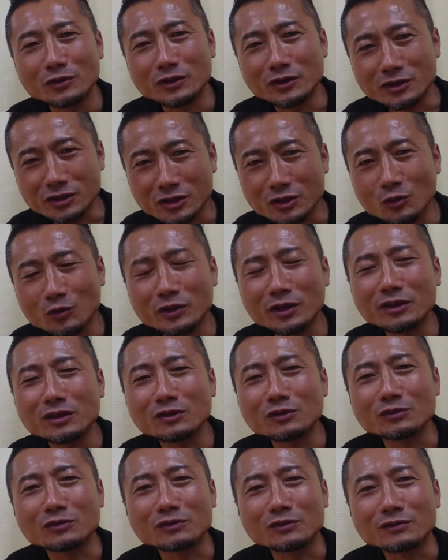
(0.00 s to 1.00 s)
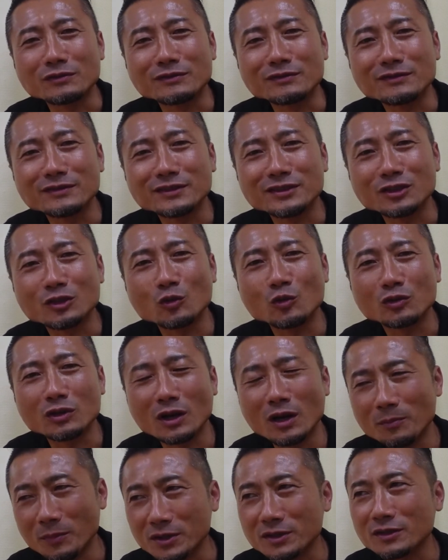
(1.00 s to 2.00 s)
一生できる仕
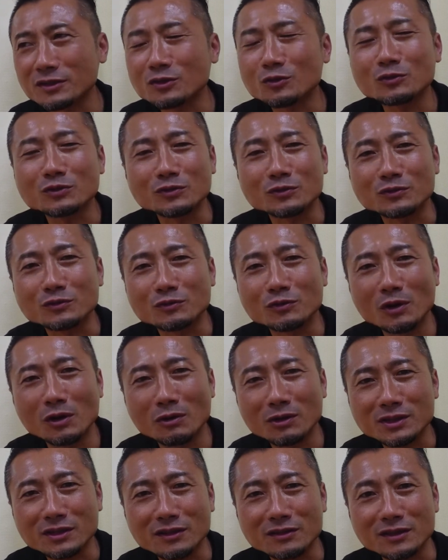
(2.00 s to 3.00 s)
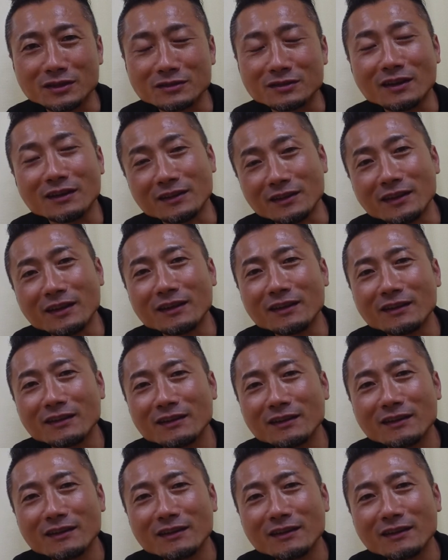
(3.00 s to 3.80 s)
事がまた一つ加わったんですからね